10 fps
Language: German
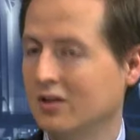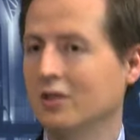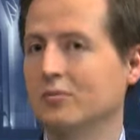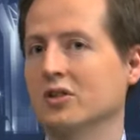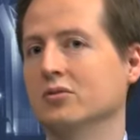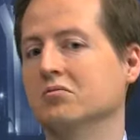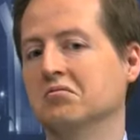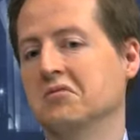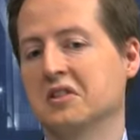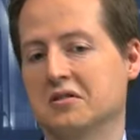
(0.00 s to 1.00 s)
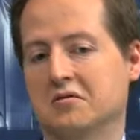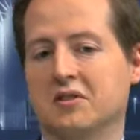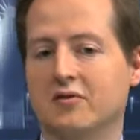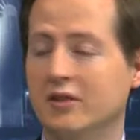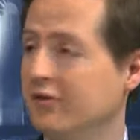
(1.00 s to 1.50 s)
Ja, also es
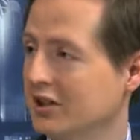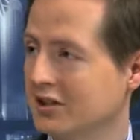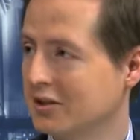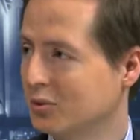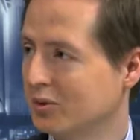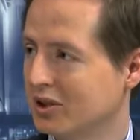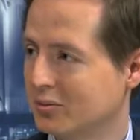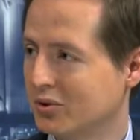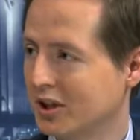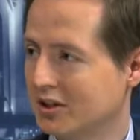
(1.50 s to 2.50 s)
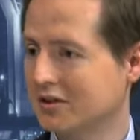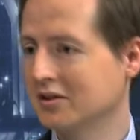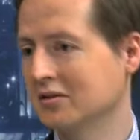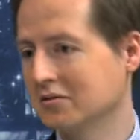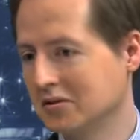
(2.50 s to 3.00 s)
sind vielfältige
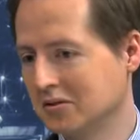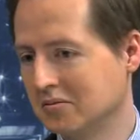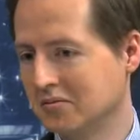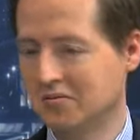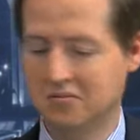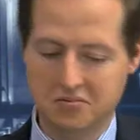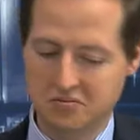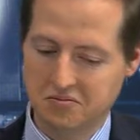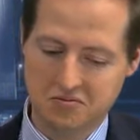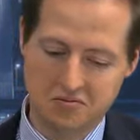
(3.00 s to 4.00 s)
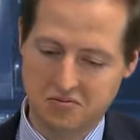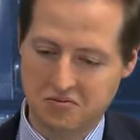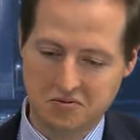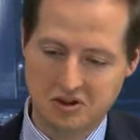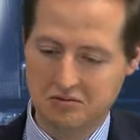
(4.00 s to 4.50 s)
Immobilienprojekte. Ähm
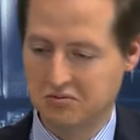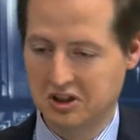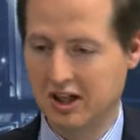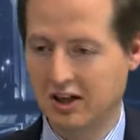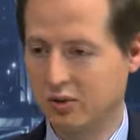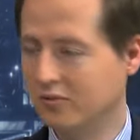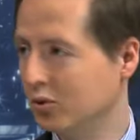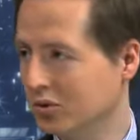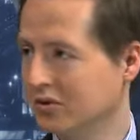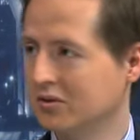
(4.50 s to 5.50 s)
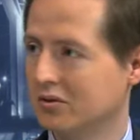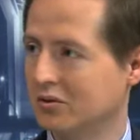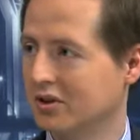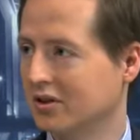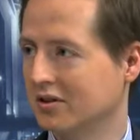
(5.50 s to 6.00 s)
egal ob Wohn-
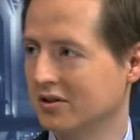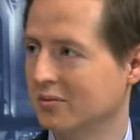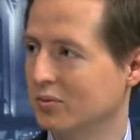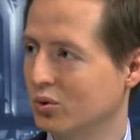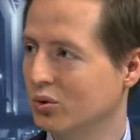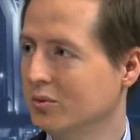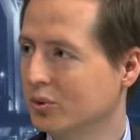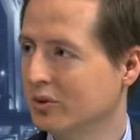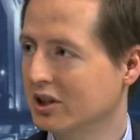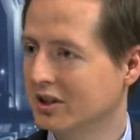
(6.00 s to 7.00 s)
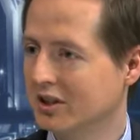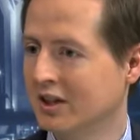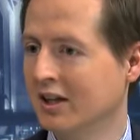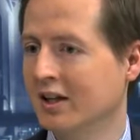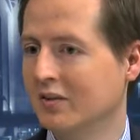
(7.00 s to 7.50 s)
oder ähm, Büroimmobilien,
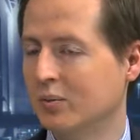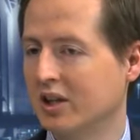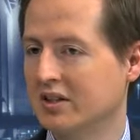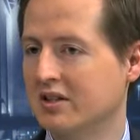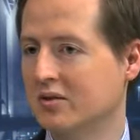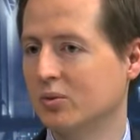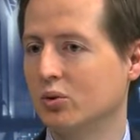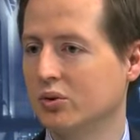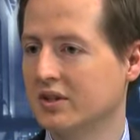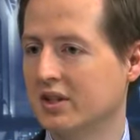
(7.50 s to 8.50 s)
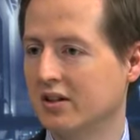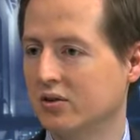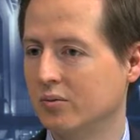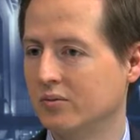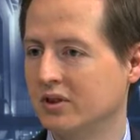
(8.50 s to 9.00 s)
wobei es zum Großteil
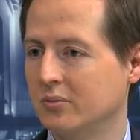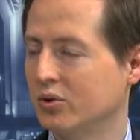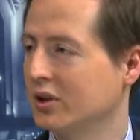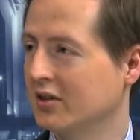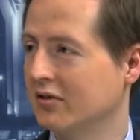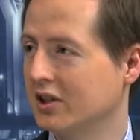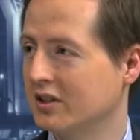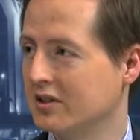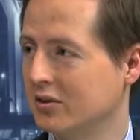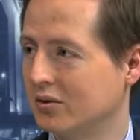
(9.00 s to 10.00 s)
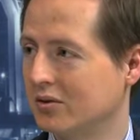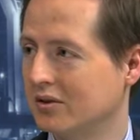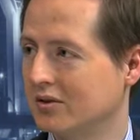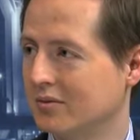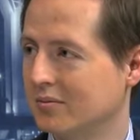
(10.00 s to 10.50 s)
um die
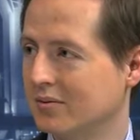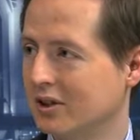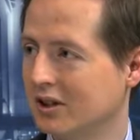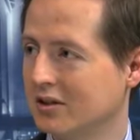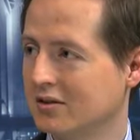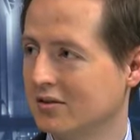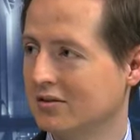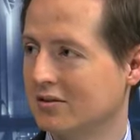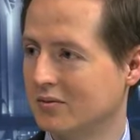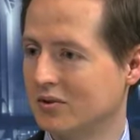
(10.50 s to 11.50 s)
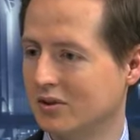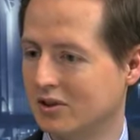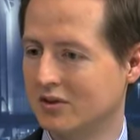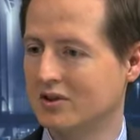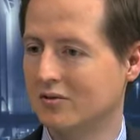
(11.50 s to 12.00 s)
Projektfinanzierung ähm, geht, ähm, so eine
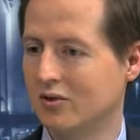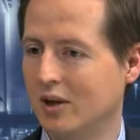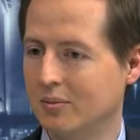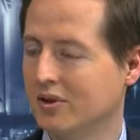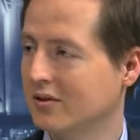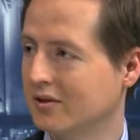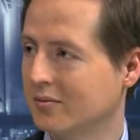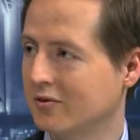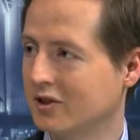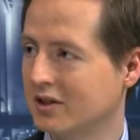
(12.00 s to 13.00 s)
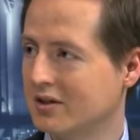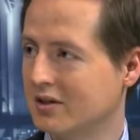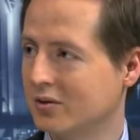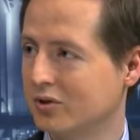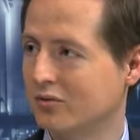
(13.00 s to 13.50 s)
gewisse
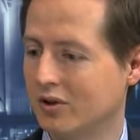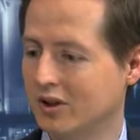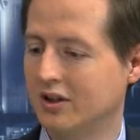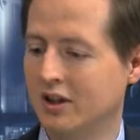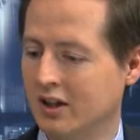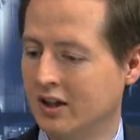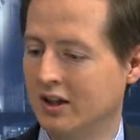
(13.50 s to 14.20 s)
Vorabfinanzierung, bevor dann